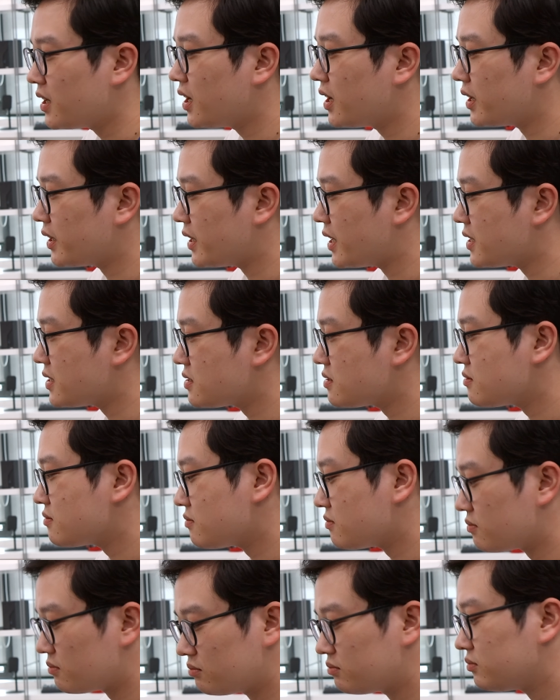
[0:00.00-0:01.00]
kiểu đợi khan đến...
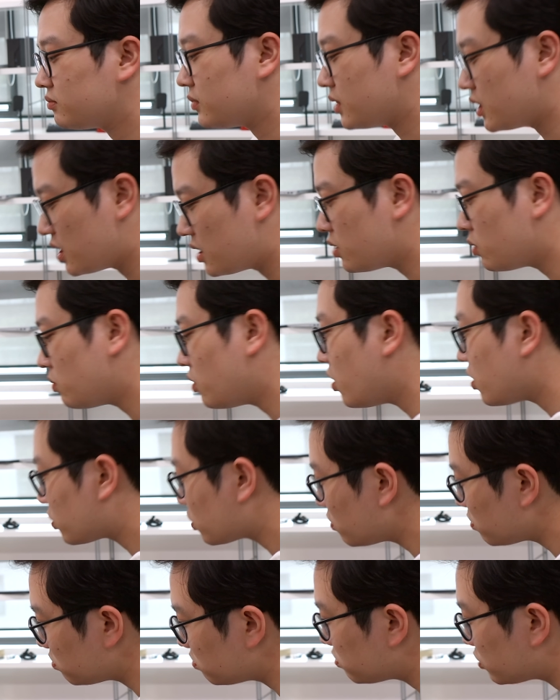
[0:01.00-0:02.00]
hàng đúng không? Ừ đúng rồi,
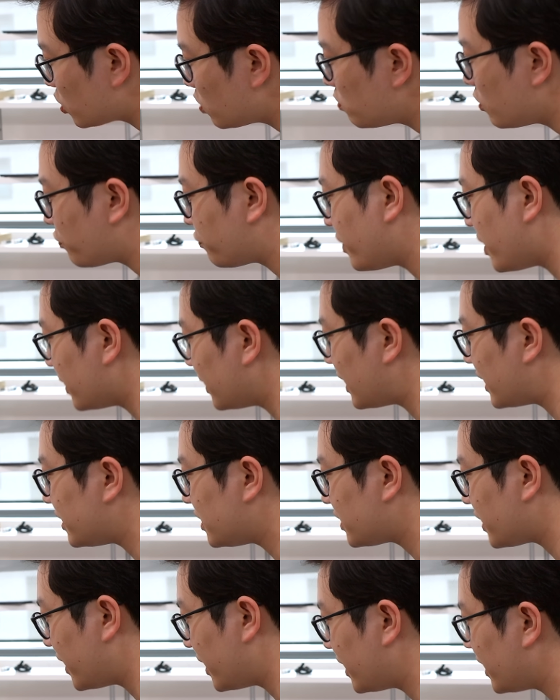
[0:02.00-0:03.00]
cũng cũng một phần là như
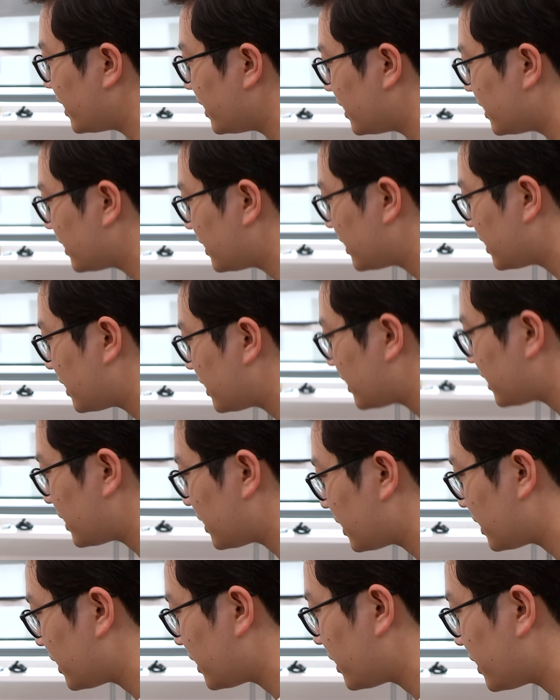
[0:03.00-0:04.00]
thế. ừ.
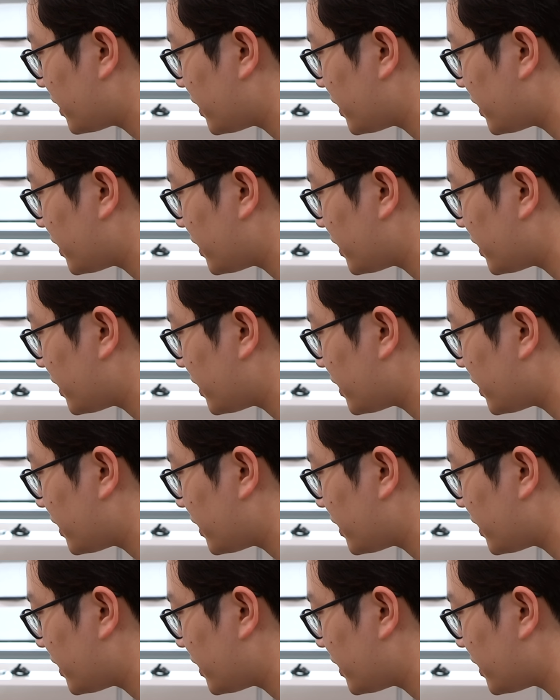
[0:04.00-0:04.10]
Nhưng,